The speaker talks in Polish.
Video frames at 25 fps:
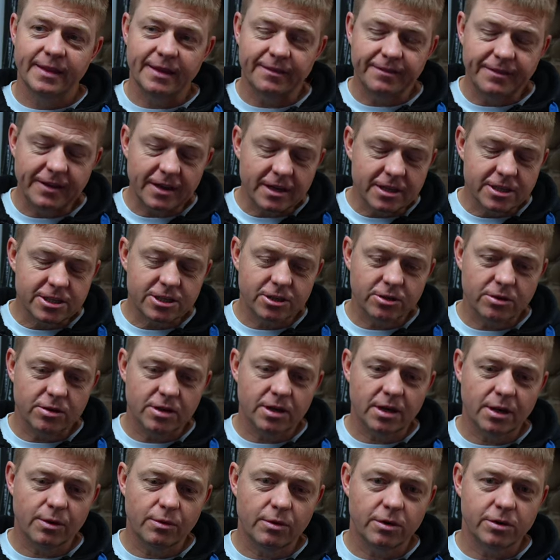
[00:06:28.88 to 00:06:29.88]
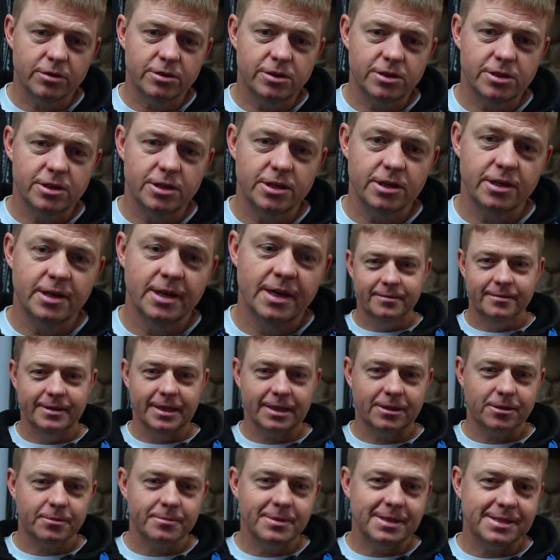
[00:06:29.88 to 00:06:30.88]
na większej odległości,
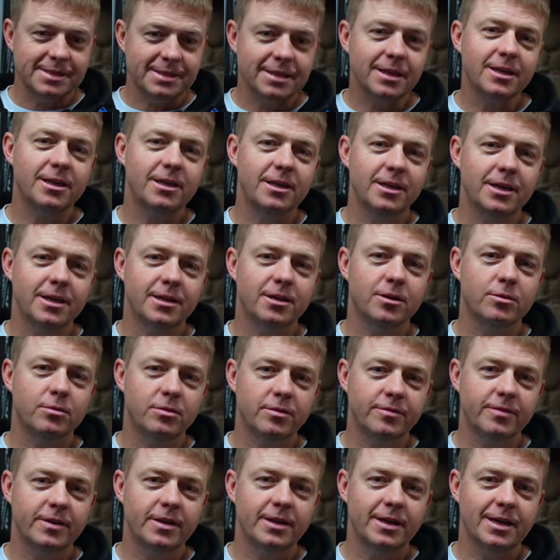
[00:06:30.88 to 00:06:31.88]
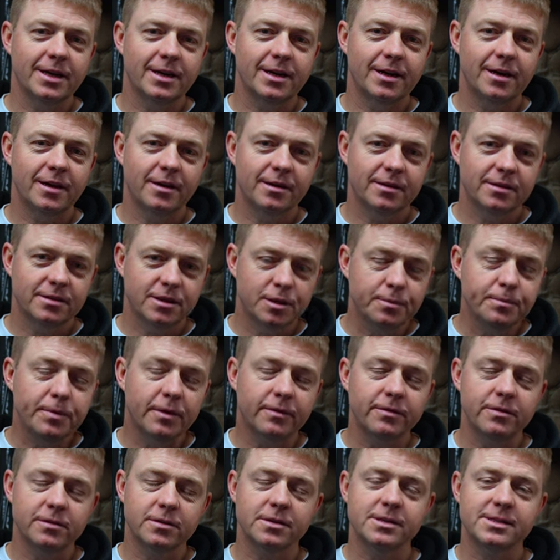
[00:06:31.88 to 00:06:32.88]
natomiast kije do łowienia
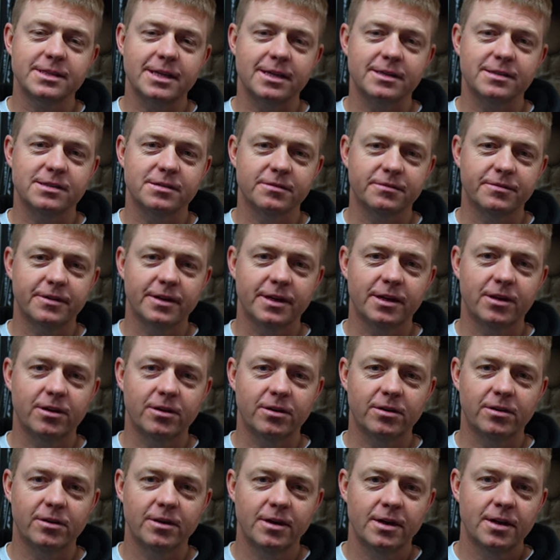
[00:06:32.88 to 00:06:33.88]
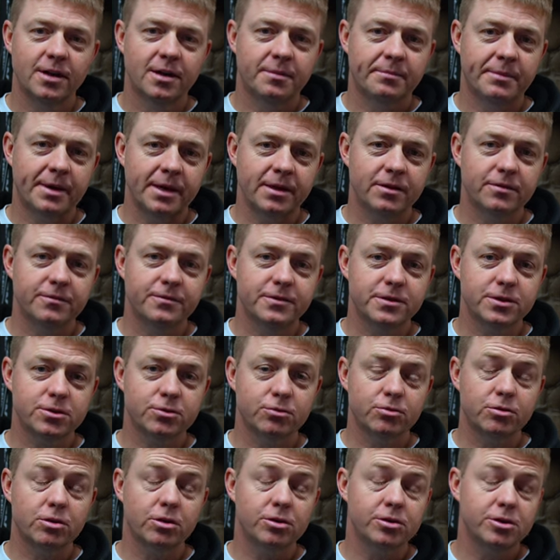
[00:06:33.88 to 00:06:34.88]
typowo dystansowego mają
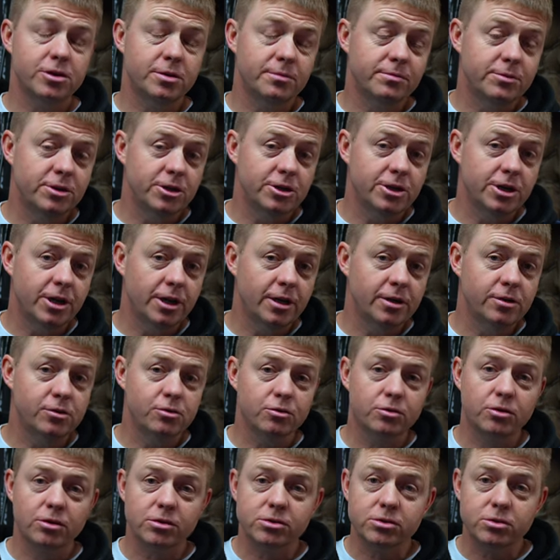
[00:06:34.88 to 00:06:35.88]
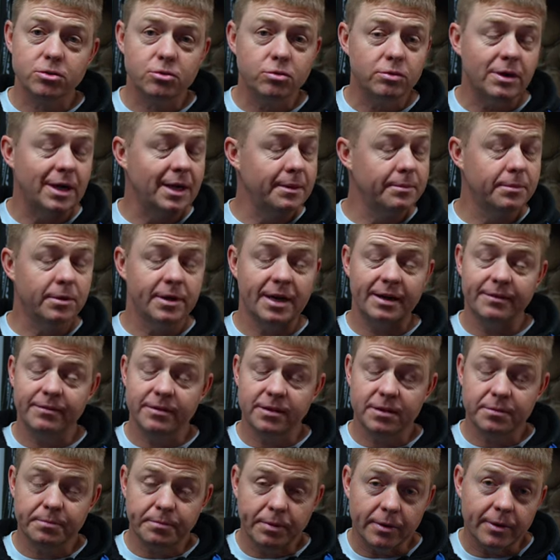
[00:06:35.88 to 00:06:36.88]
wyrzut do 80, do 100 albo
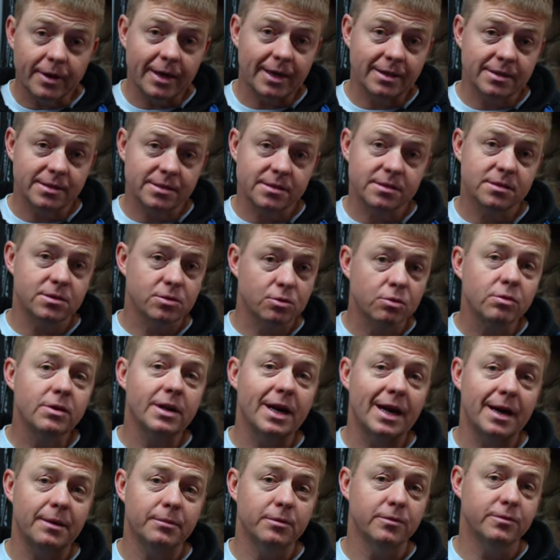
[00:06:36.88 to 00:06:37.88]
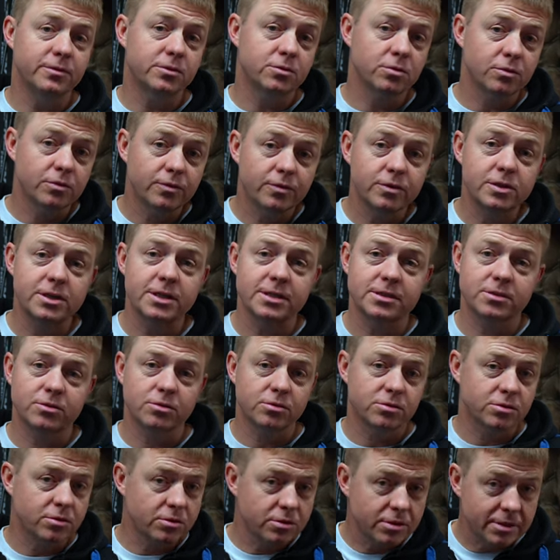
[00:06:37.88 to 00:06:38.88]
nawet ponad 100 gramów, 120,
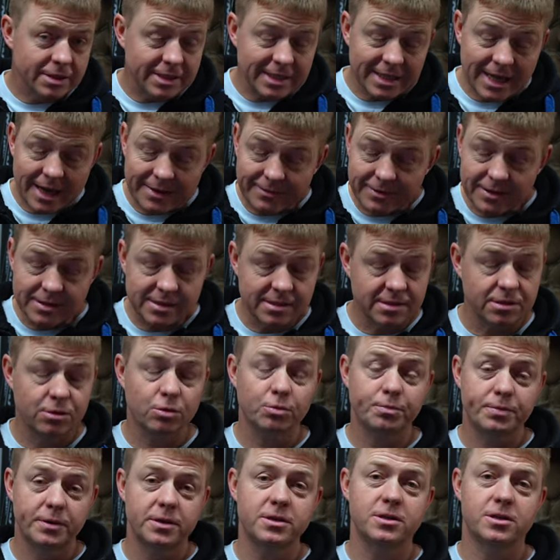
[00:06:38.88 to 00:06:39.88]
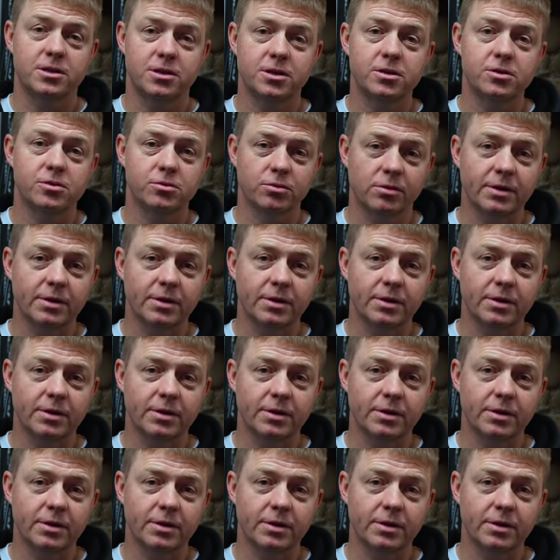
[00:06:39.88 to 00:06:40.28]
nawet 150